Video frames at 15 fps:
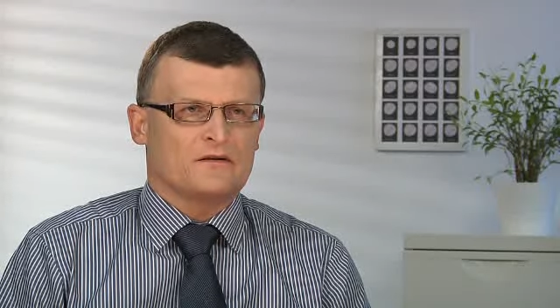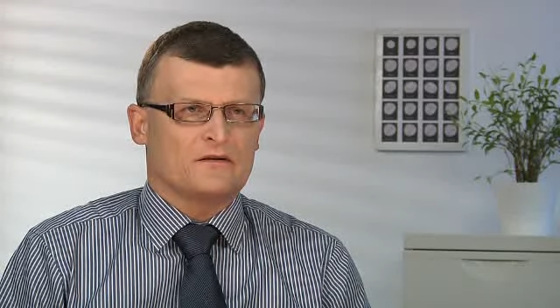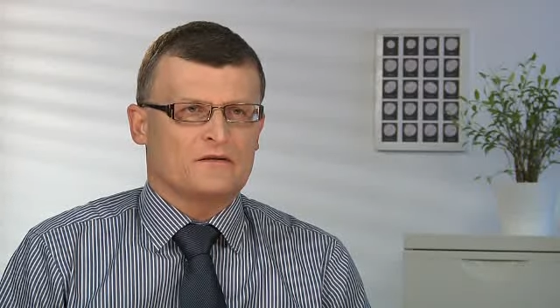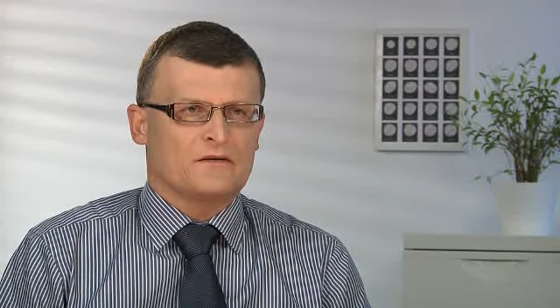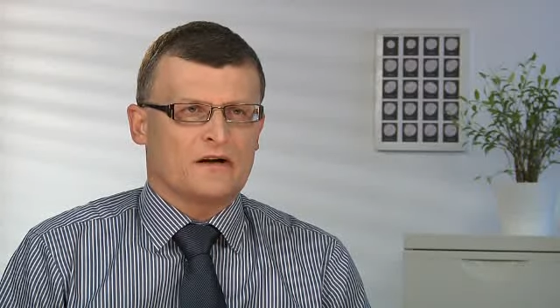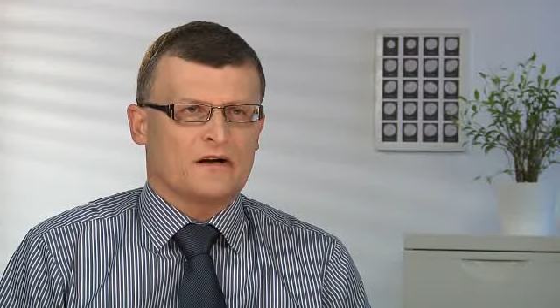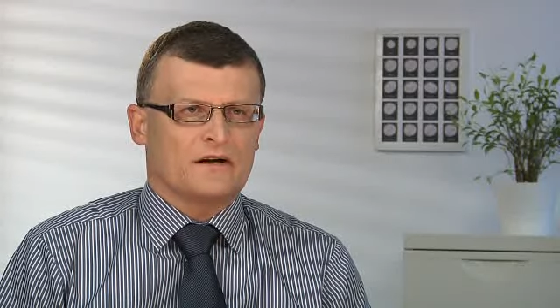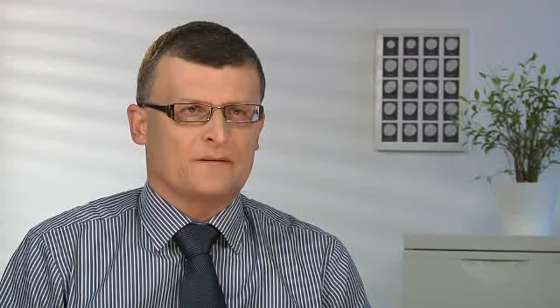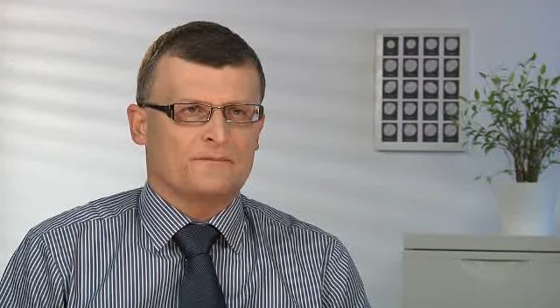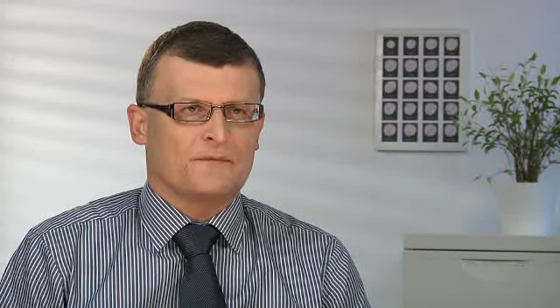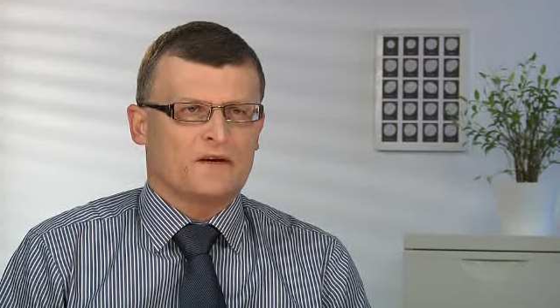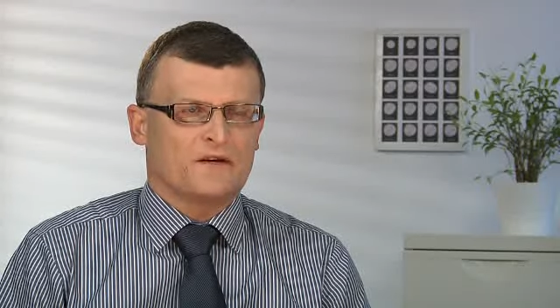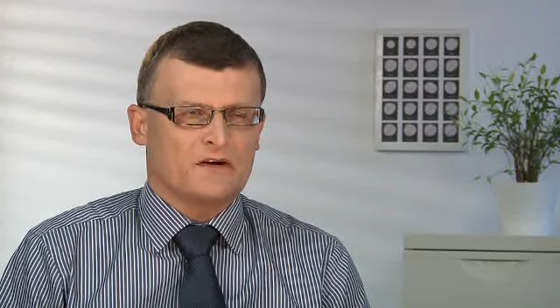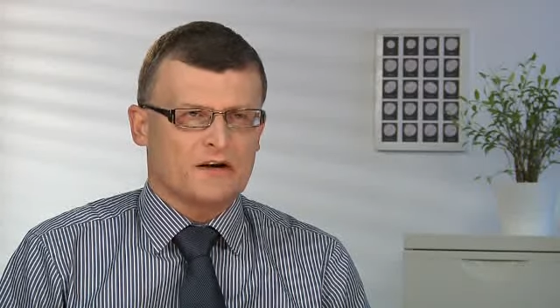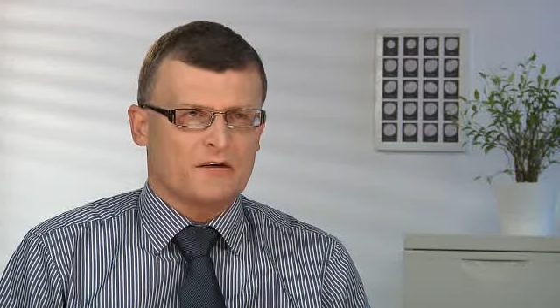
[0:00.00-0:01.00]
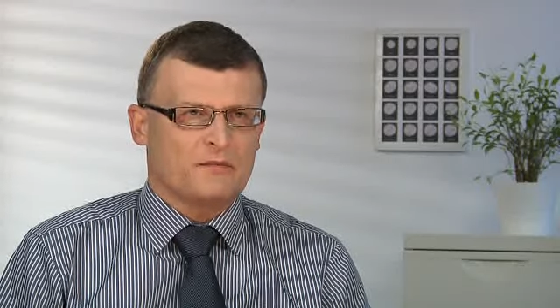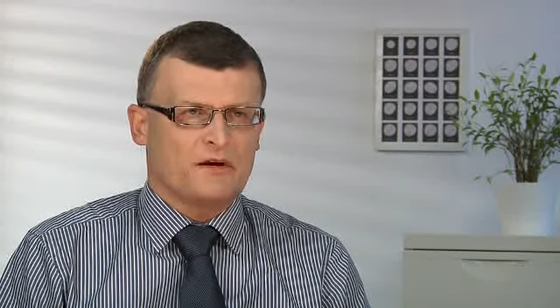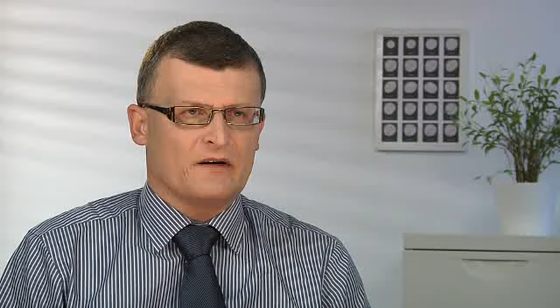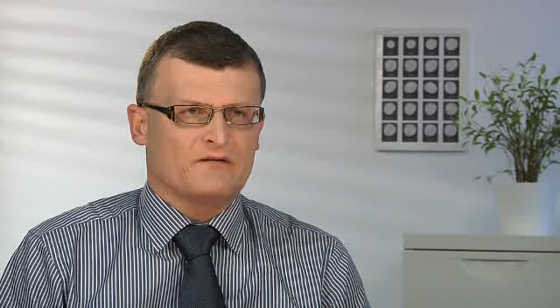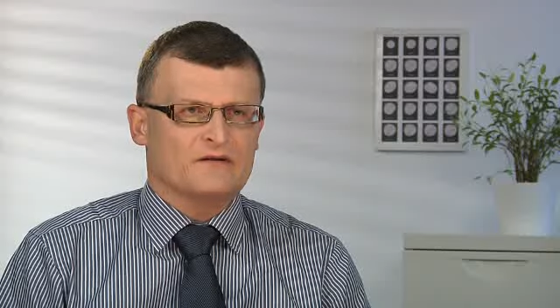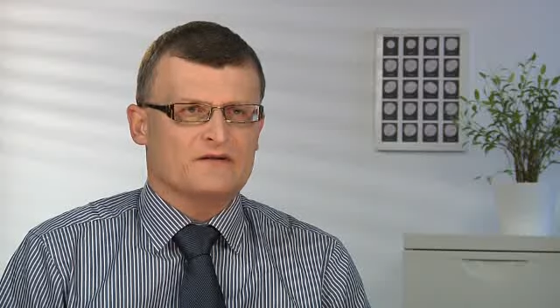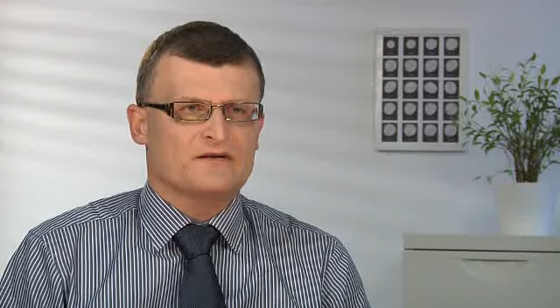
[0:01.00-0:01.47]
y, na
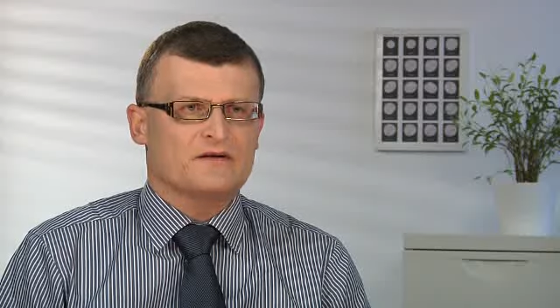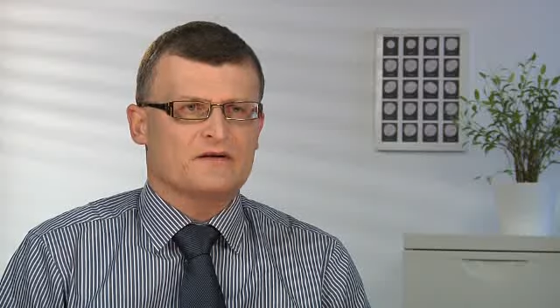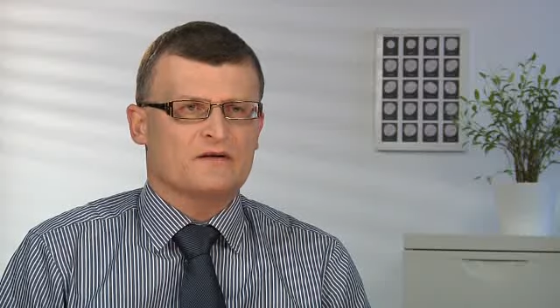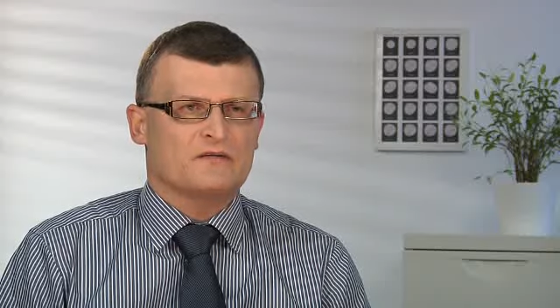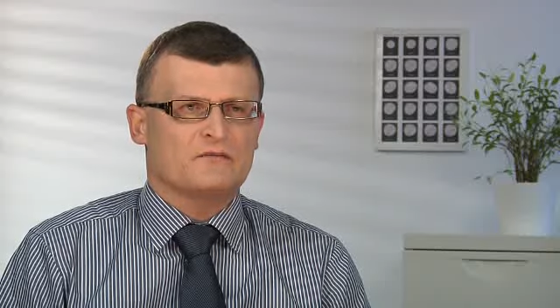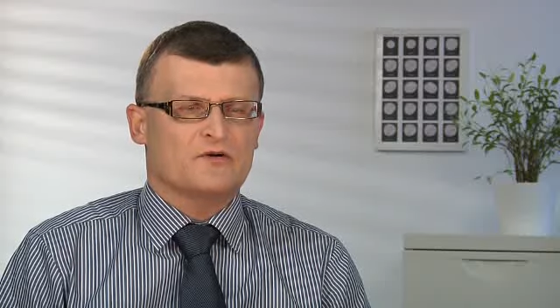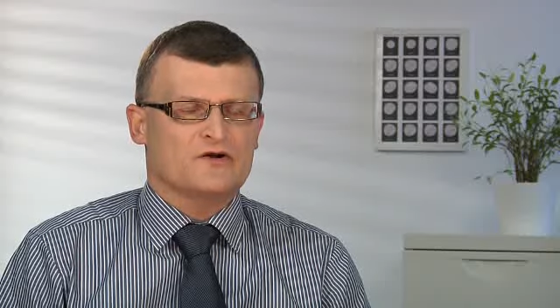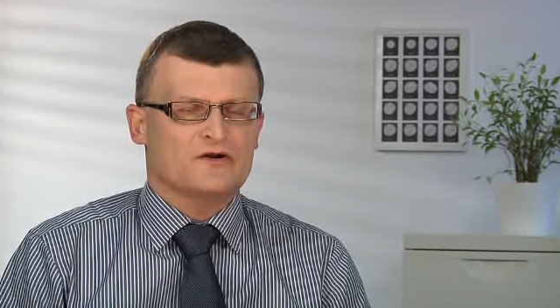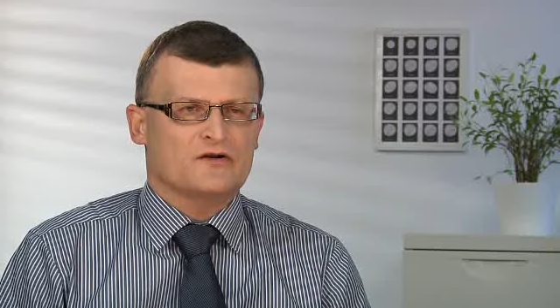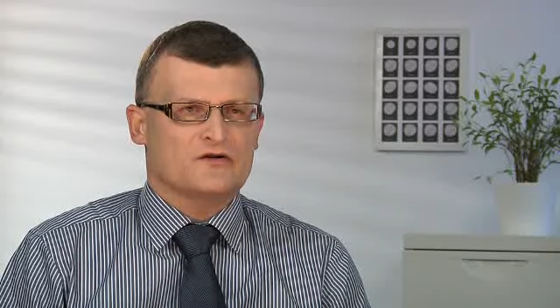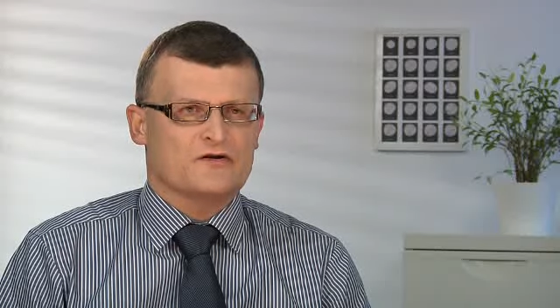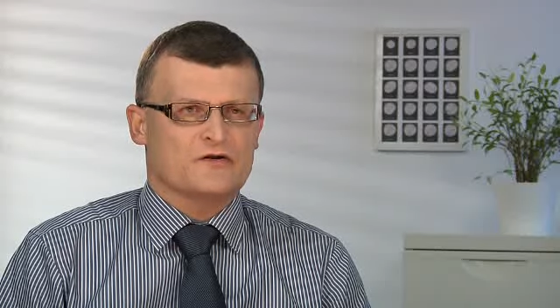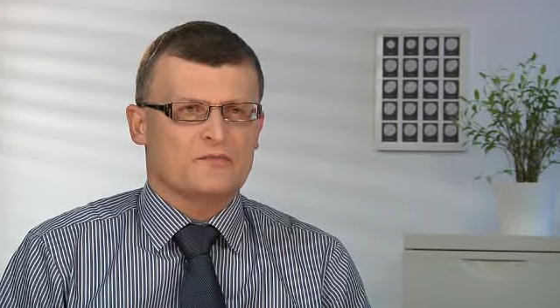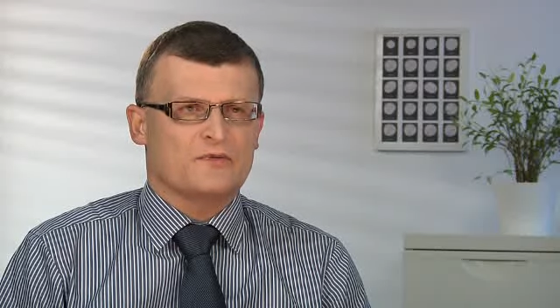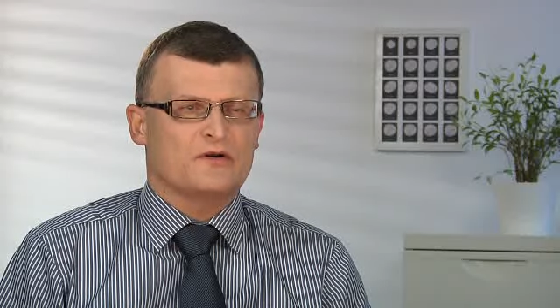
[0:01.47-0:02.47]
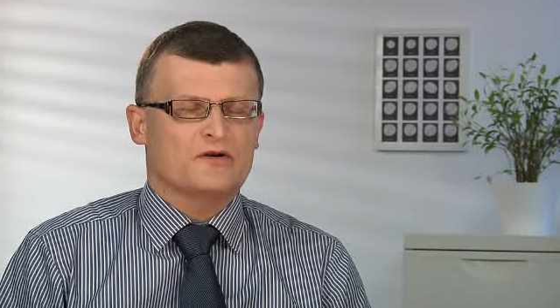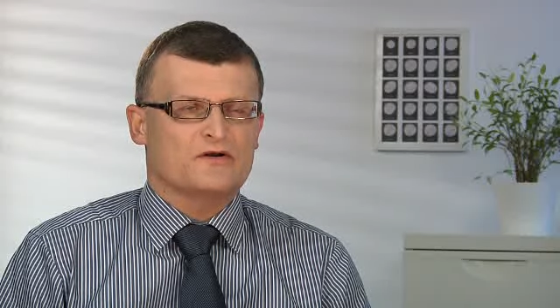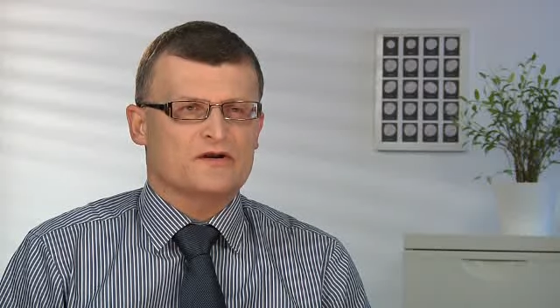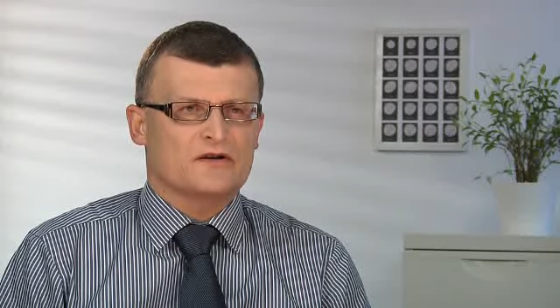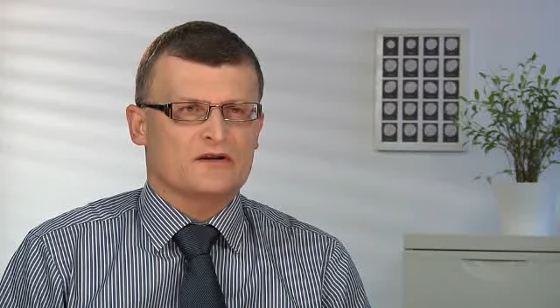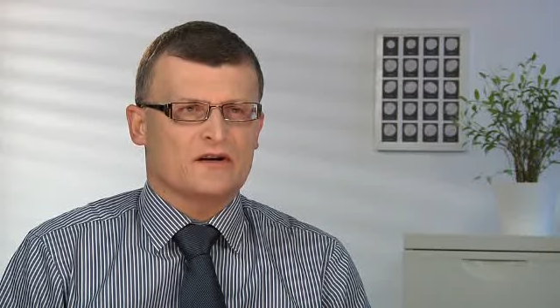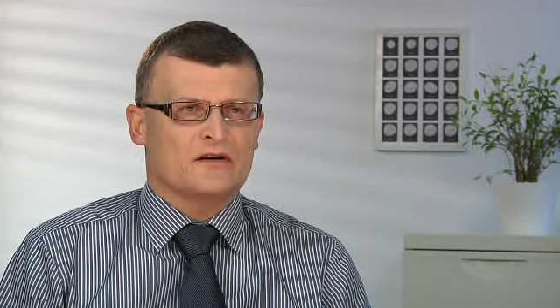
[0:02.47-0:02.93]
grypę, a więc może dojść do
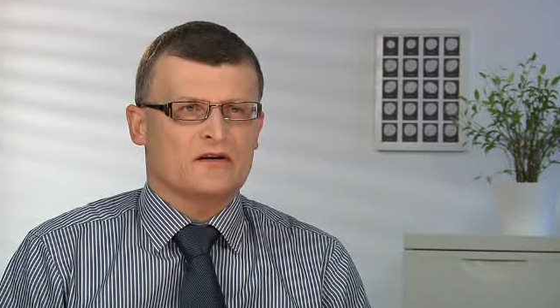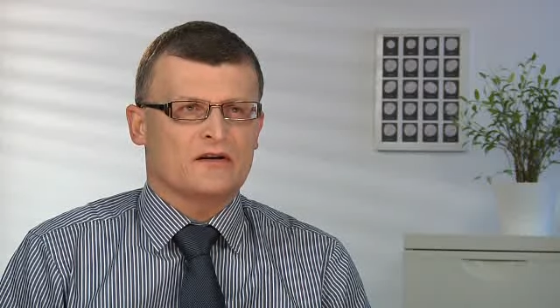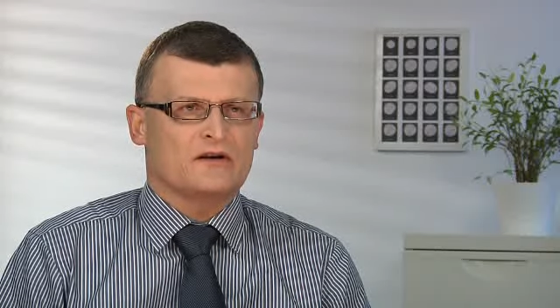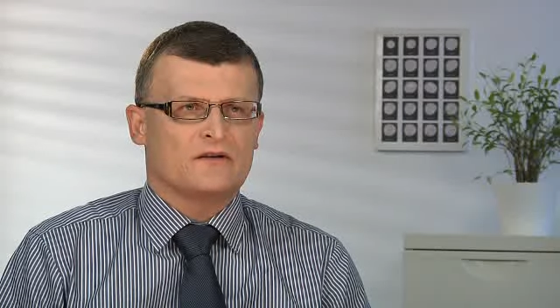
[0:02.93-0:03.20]
pogorszenia